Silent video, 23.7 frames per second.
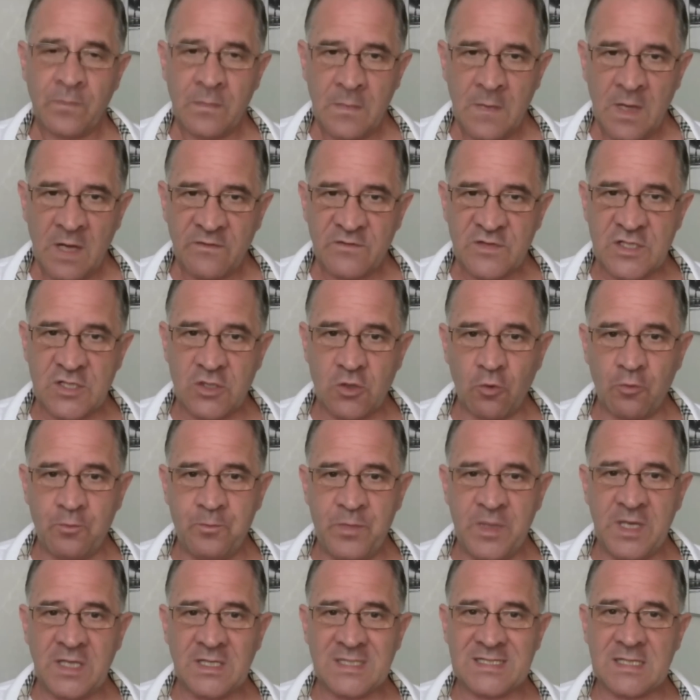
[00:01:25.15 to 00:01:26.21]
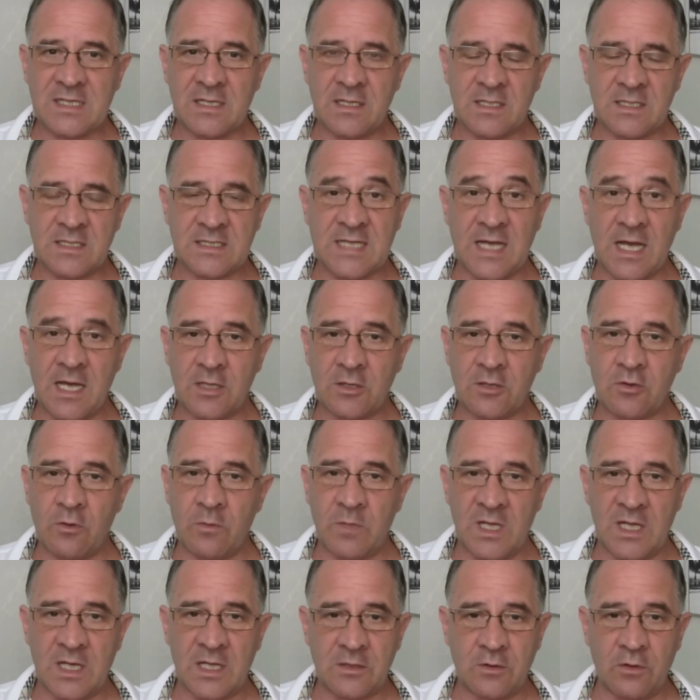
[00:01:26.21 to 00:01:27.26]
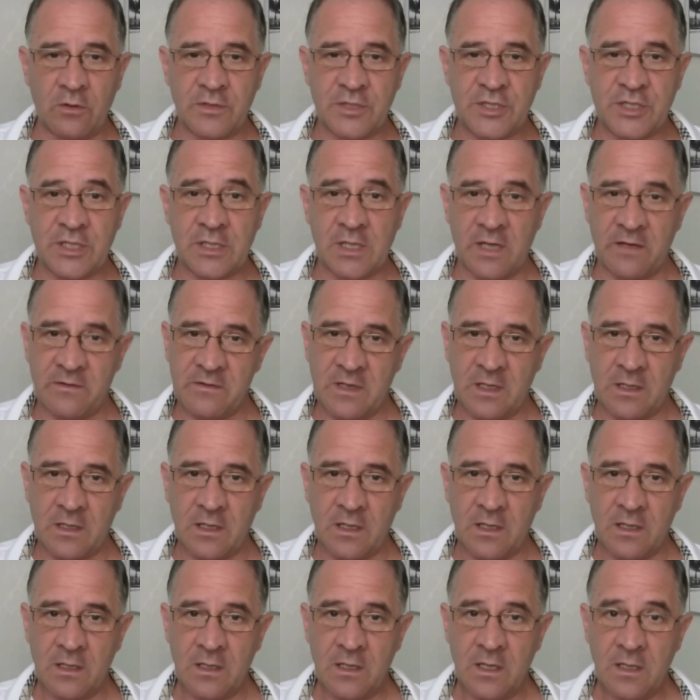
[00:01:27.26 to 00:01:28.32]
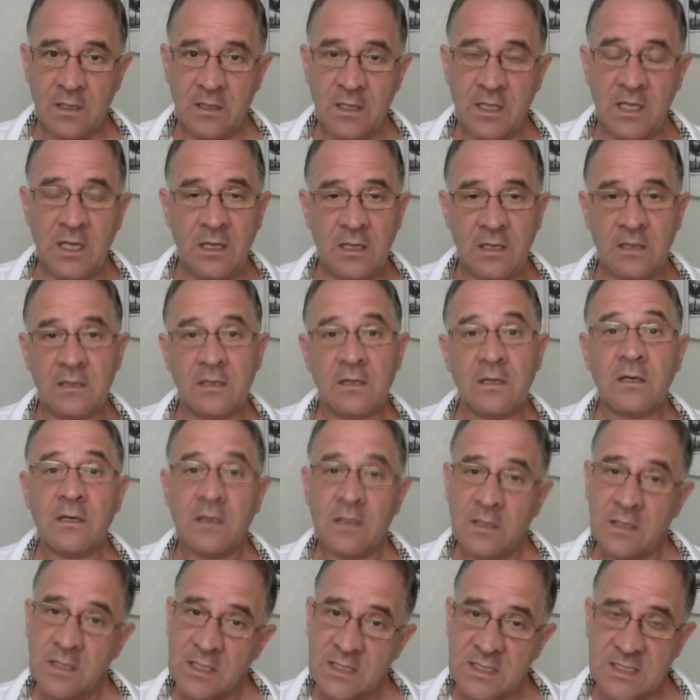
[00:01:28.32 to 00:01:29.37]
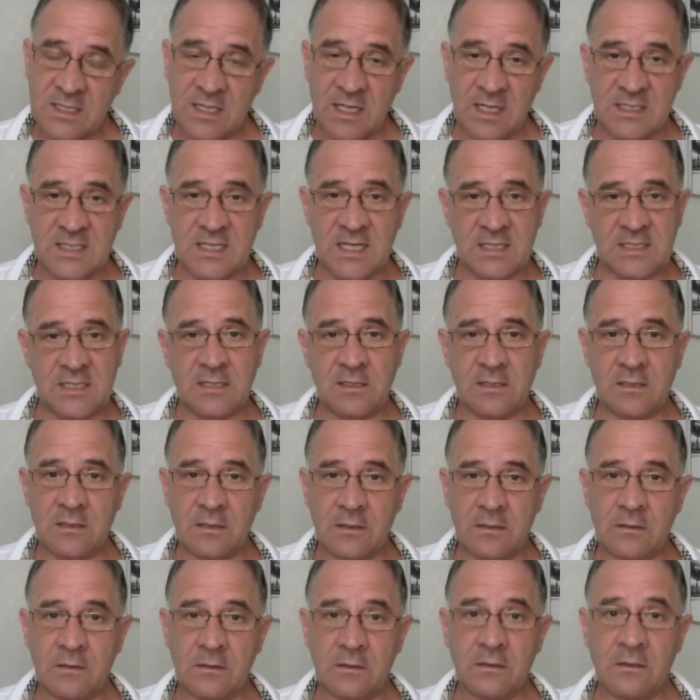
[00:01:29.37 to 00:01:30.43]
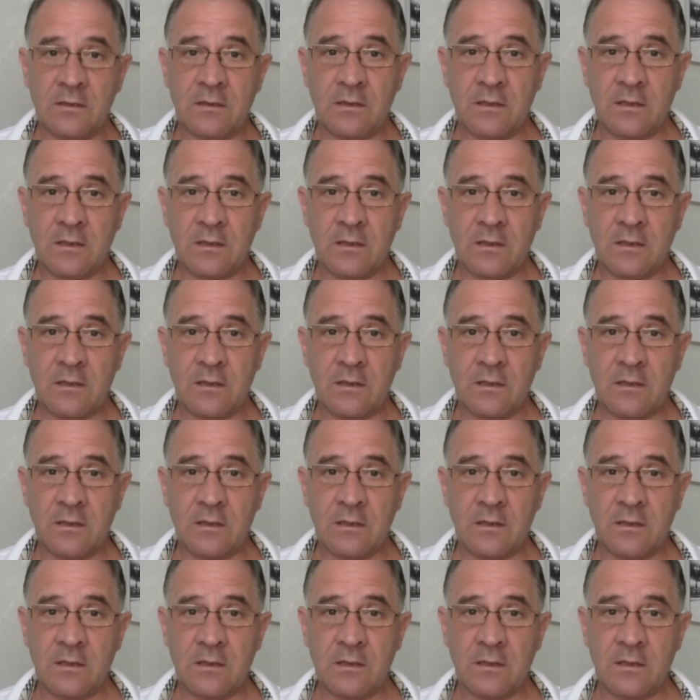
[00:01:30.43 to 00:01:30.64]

вступиться за этого молодого человека и сказать э,